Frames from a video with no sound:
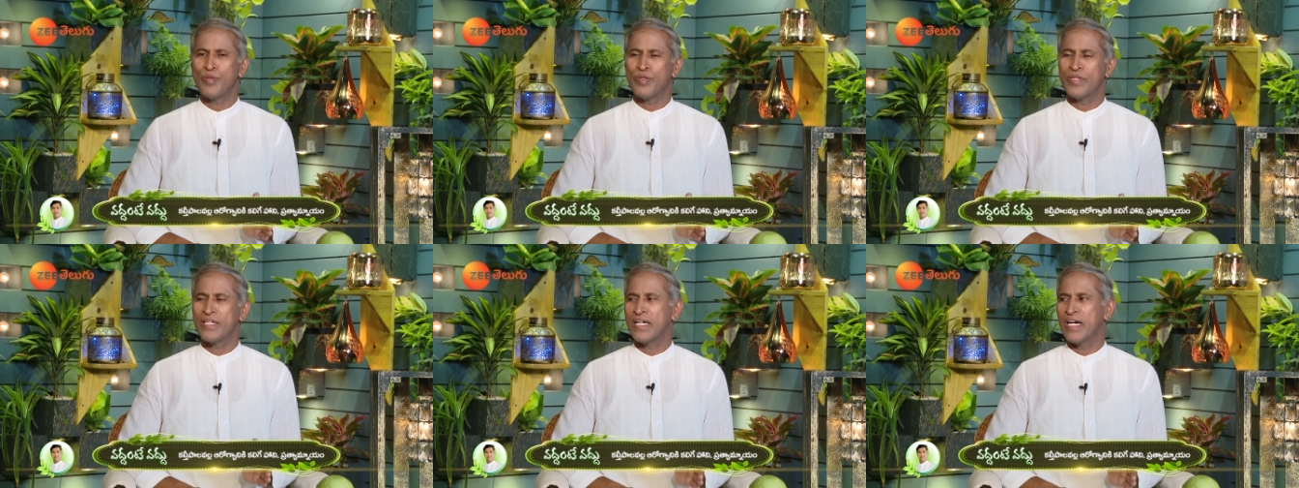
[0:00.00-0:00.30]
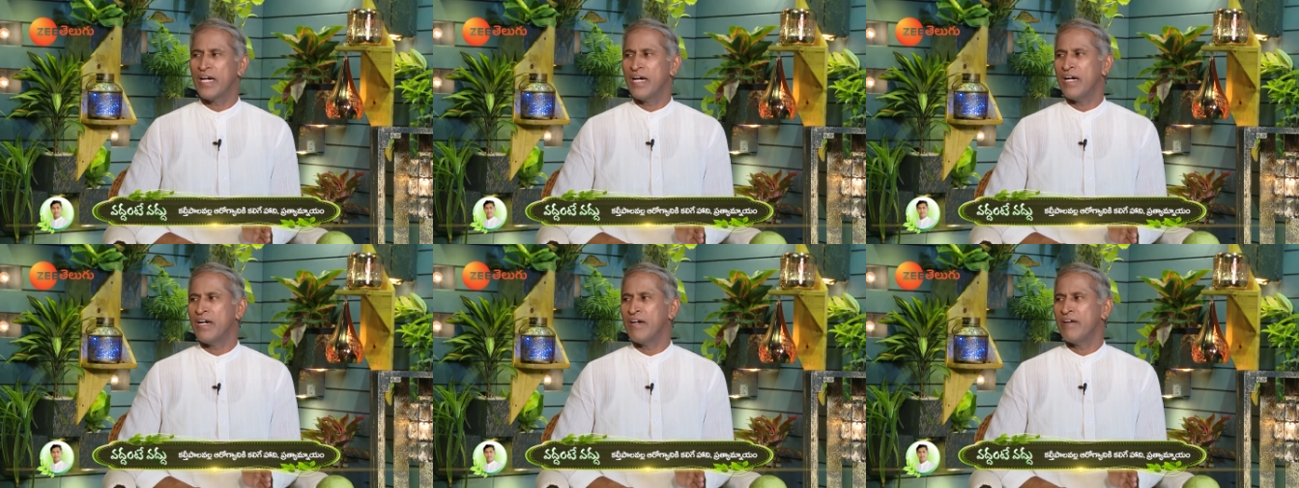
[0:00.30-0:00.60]

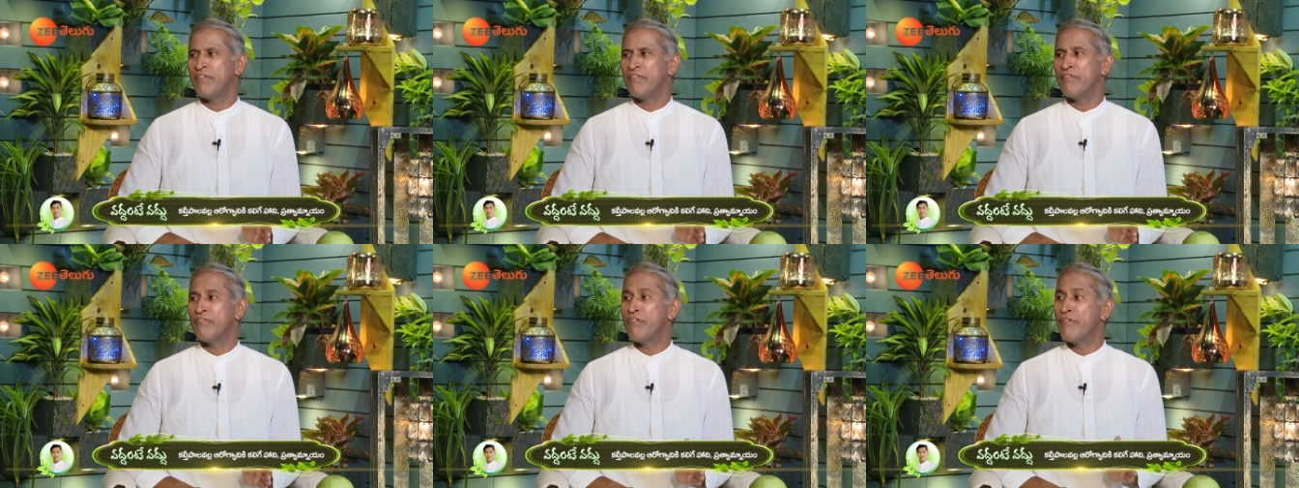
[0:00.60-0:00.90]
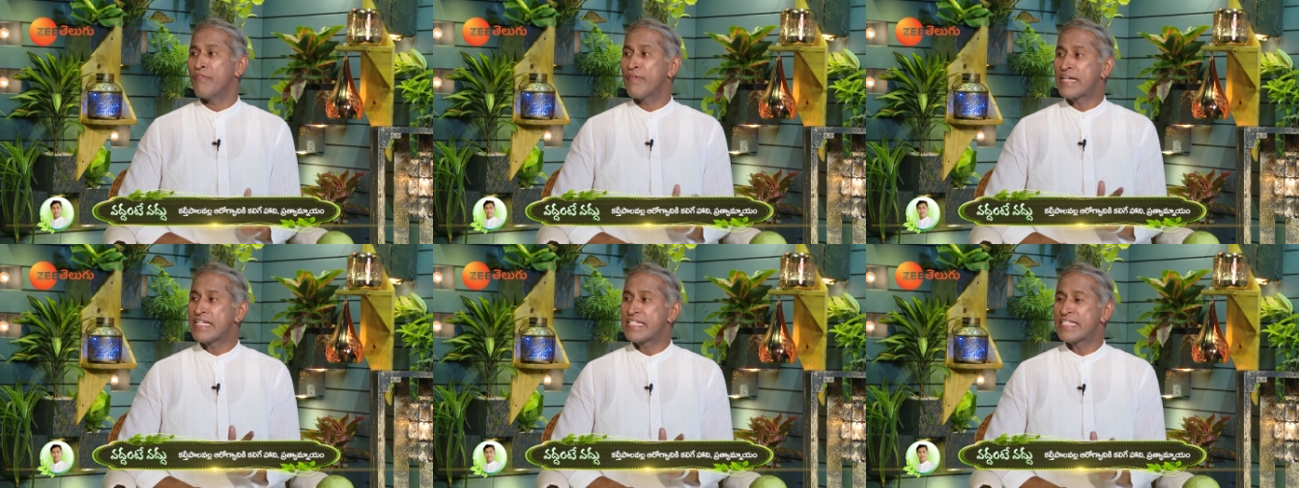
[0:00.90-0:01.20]
పూర్తిగా
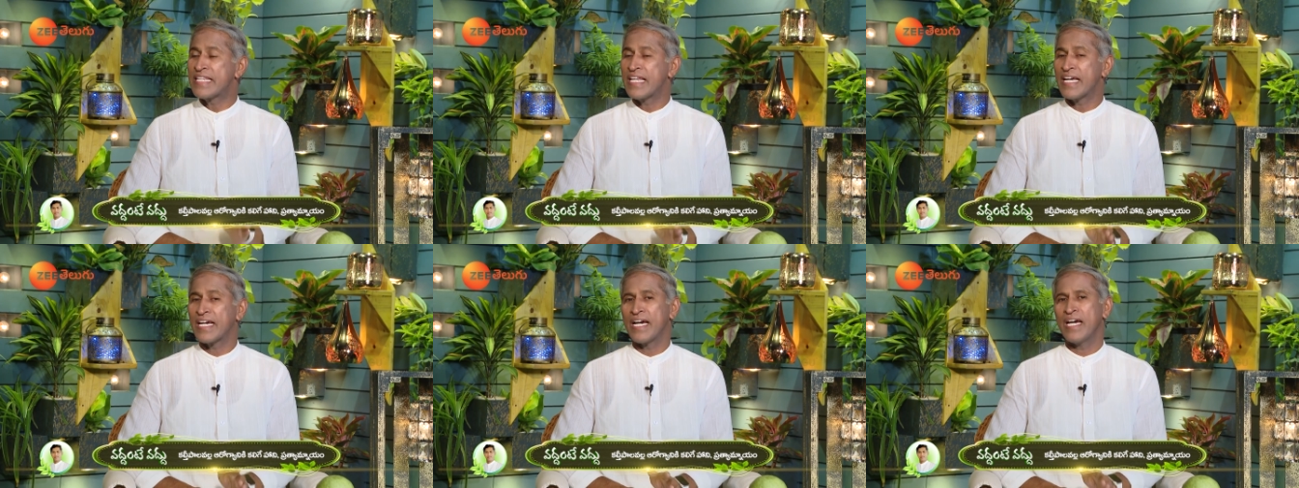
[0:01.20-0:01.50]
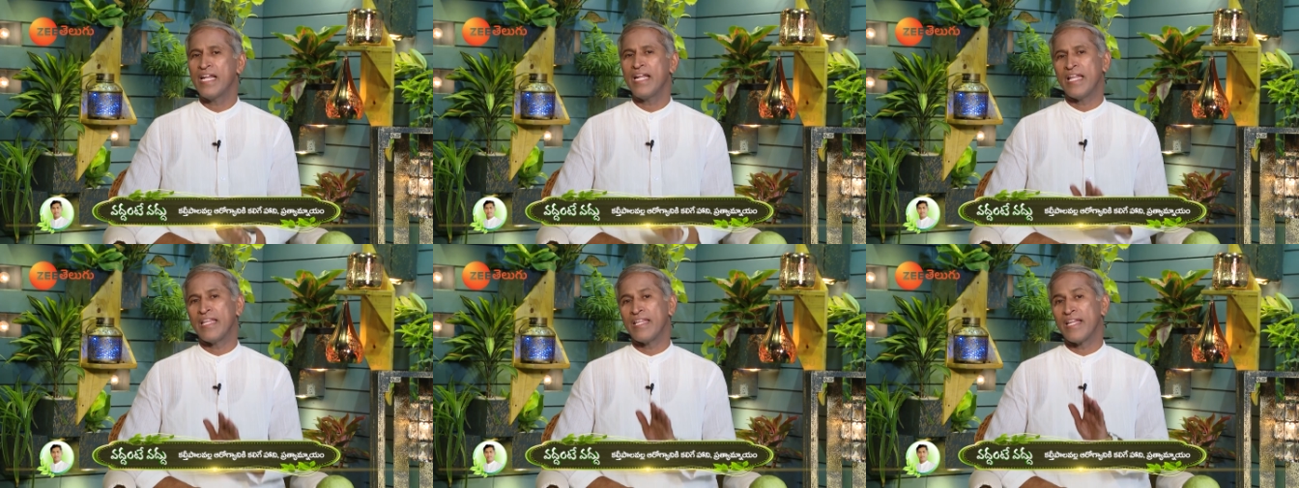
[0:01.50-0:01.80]
వివరిస్తే
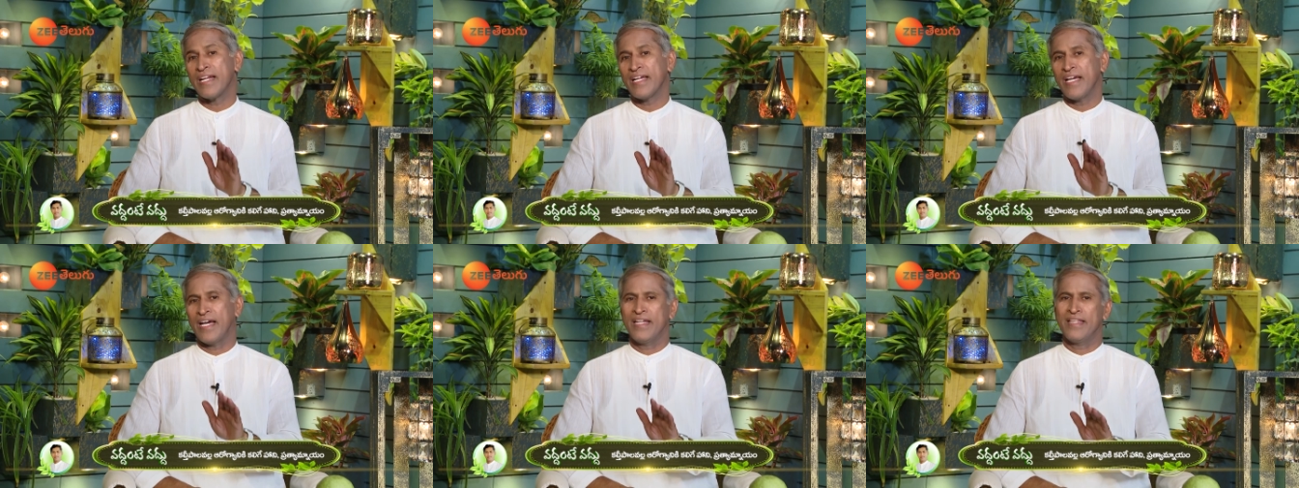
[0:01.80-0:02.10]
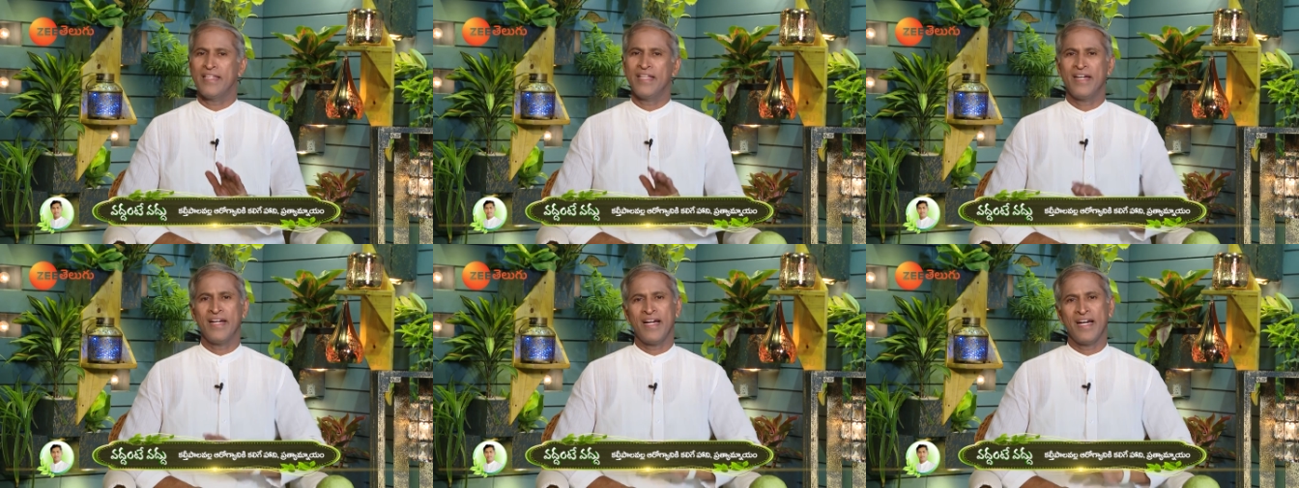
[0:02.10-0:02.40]
కానీ అందరికీ
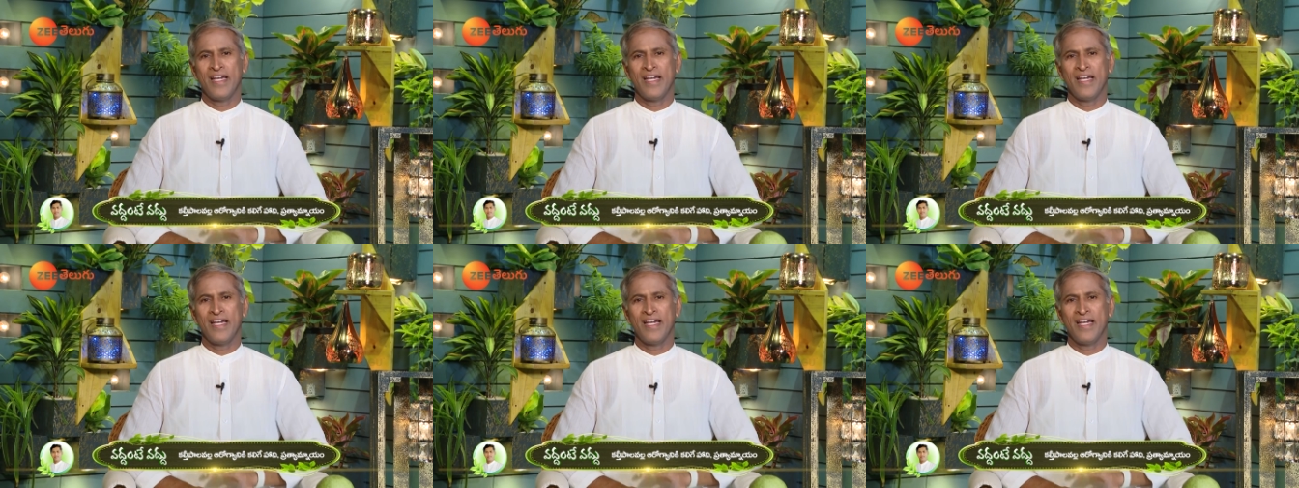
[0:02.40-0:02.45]
అర్థం